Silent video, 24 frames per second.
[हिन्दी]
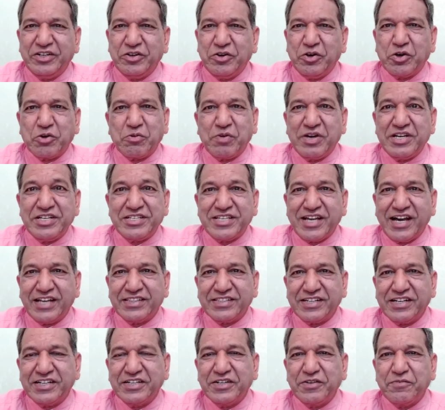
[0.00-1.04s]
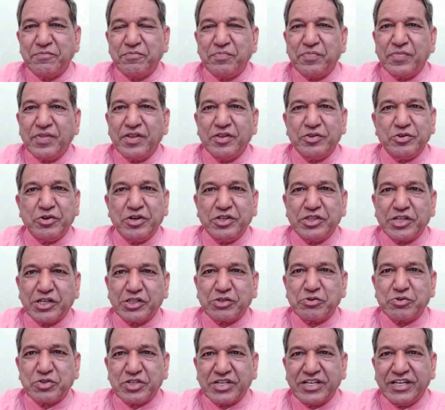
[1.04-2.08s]
और वही सात रंग जो
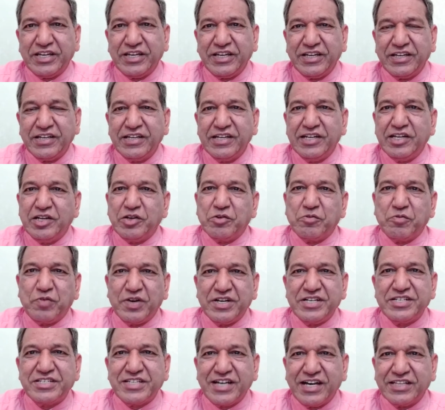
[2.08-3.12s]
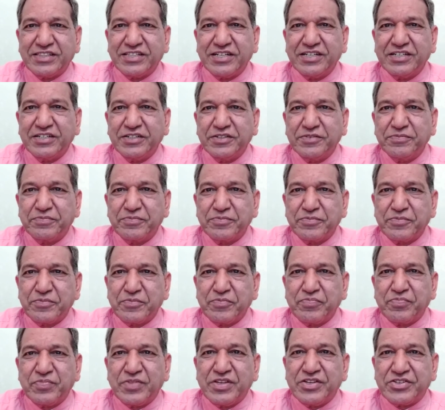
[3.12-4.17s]
इंद्रधनुष के हैं वही सात रंग
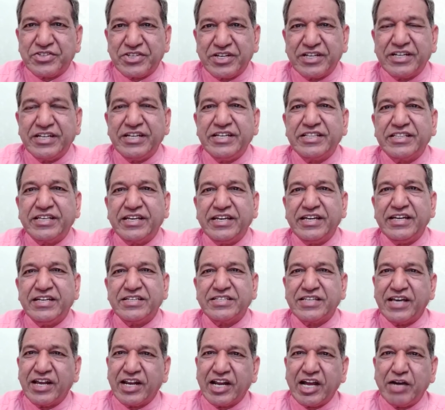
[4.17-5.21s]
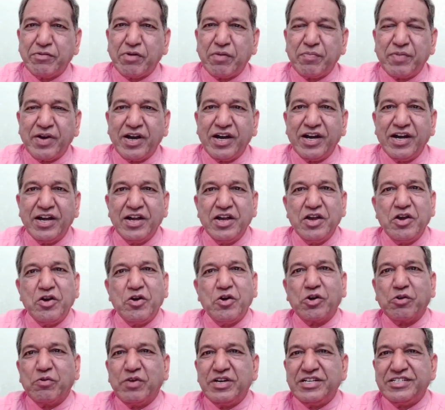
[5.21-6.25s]
संगीत के हैं सारेगामापा
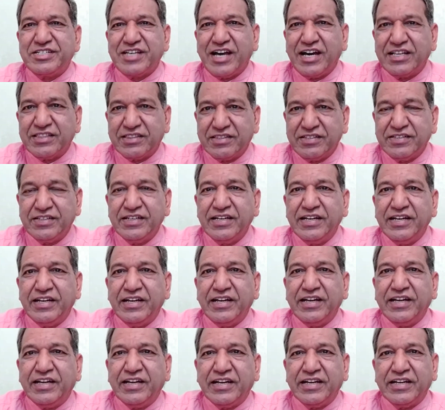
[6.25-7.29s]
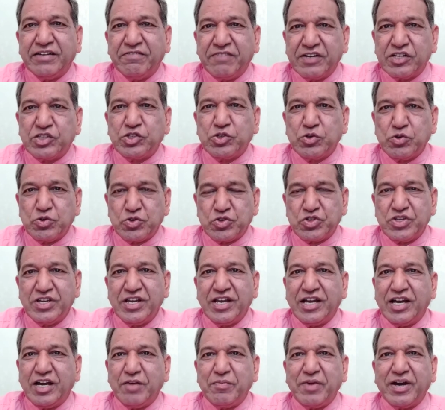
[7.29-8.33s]
और वही सात वर्चूस
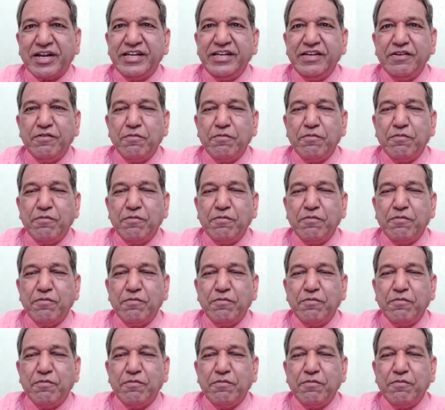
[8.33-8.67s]
हमारी